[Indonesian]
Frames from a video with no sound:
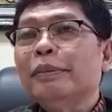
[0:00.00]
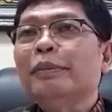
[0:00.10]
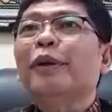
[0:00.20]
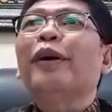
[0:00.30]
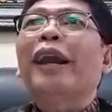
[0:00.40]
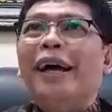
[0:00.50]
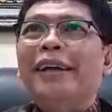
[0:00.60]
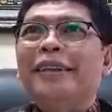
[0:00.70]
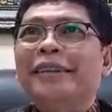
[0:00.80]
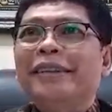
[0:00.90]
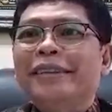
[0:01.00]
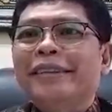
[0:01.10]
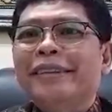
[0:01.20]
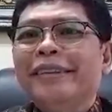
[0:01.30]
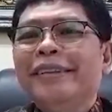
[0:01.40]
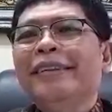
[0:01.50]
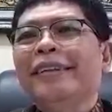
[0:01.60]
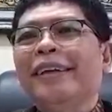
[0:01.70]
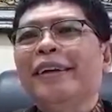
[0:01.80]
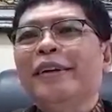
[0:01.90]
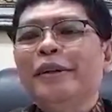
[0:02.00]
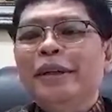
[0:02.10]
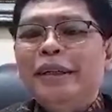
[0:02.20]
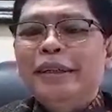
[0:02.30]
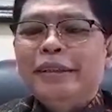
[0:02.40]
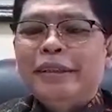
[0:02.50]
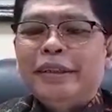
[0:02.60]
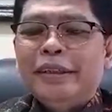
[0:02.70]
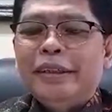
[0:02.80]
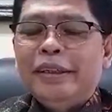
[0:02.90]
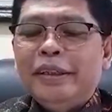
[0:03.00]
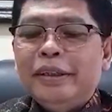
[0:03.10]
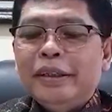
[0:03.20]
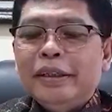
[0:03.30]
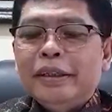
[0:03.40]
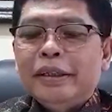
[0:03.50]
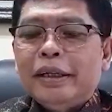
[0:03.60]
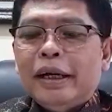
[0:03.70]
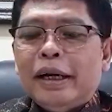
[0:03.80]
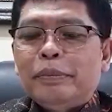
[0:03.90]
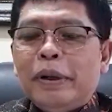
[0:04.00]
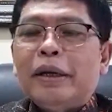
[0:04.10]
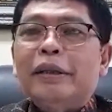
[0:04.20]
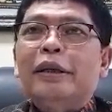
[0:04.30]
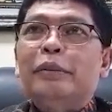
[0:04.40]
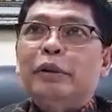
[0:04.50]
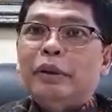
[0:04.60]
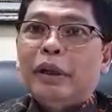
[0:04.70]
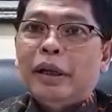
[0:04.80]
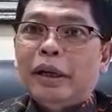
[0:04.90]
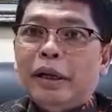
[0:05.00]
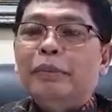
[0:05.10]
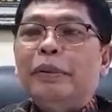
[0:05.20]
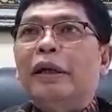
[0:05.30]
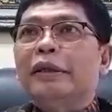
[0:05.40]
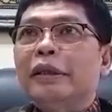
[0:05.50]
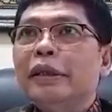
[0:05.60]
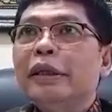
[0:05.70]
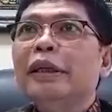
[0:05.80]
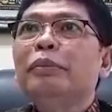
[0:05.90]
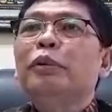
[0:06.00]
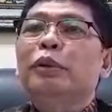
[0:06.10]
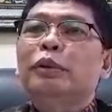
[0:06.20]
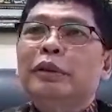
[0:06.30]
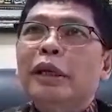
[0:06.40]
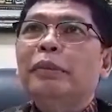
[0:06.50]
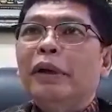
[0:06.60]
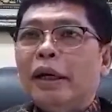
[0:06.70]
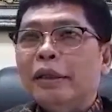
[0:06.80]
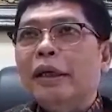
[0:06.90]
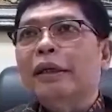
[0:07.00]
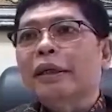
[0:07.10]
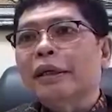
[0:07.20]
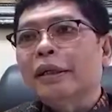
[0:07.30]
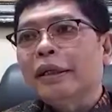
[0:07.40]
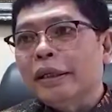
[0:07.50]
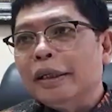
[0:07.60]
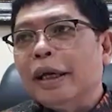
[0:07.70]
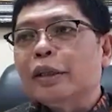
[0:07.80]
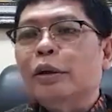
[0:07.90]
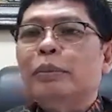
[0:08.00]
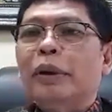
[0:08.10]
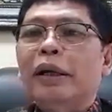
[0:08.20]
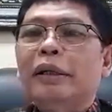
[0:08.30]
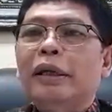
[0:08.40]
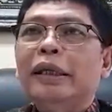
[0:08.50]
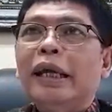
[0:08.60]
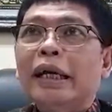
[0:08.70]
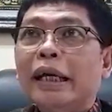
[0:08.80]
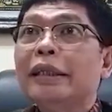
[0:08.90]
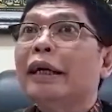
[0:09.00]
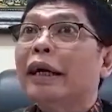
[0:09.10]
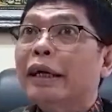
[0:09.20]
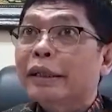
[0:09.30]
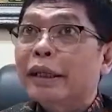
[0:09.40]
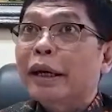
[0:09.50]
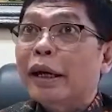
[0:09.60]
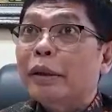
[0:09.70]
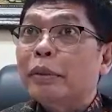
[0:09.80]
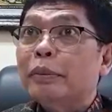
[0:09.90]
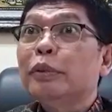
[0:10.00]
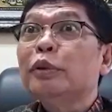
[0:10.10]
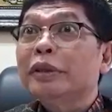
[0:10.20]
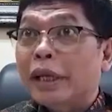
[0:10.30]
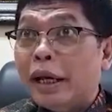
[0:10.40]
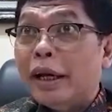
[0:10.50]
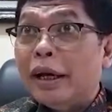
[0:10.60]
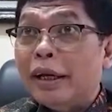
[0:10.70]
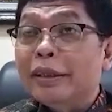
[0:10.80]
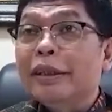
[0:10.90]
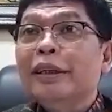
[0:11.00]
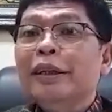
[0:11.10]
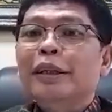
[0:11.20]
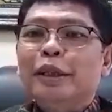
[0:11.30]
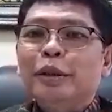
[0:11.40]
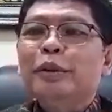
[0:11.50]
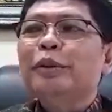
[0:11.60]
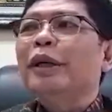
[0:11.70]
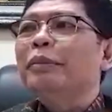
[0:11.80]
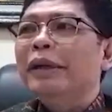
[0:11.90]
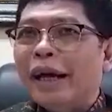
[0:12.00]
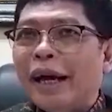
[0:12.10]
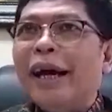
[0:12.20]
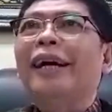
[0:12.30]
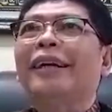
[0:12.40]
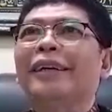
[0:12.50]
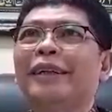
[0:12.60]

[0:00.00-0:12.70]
menolak. Ya. Jadi apa artinya menolak? Berarti putusan pengadilan negeri atau pengadilan niaga Jakarta pusat itu sudah benar.